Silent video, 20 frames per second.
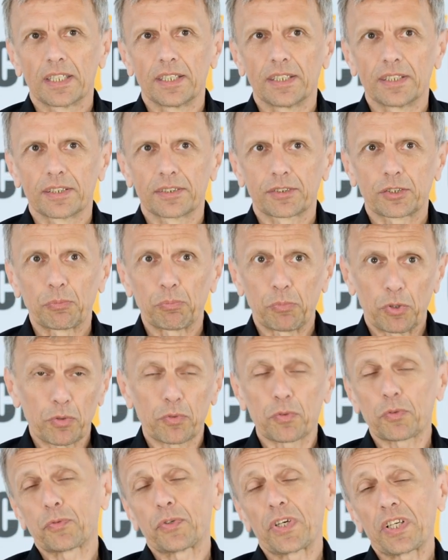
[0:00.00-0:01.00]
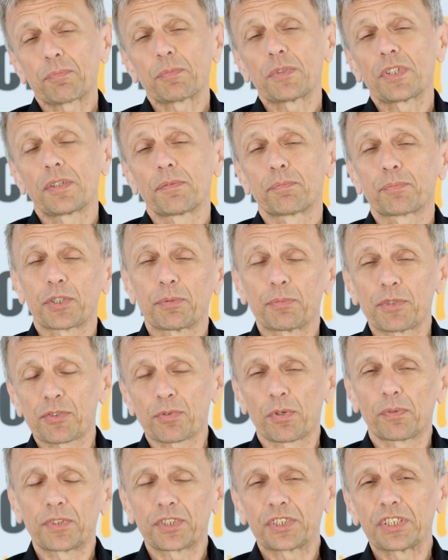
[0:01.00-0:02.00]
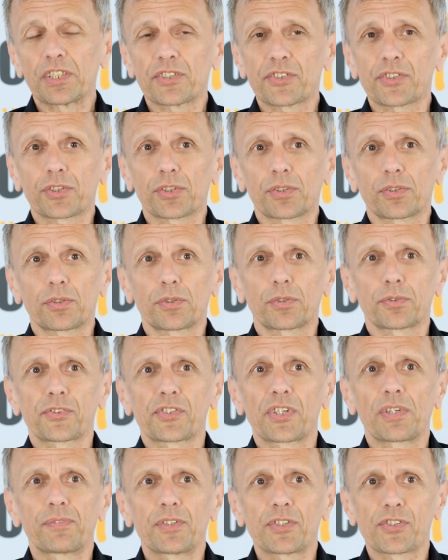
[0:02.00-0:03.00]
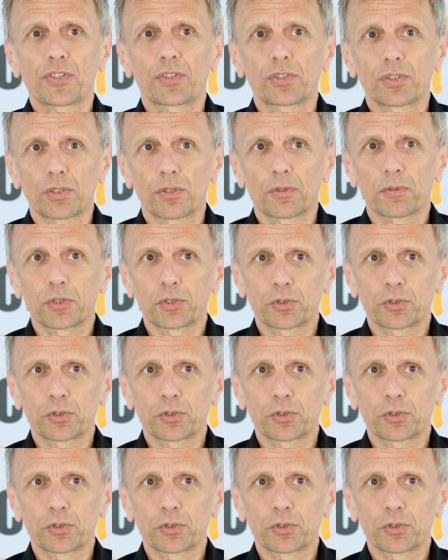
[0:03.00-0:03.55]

Yy, bo fermy przemysłowe nie jest to zjawisko,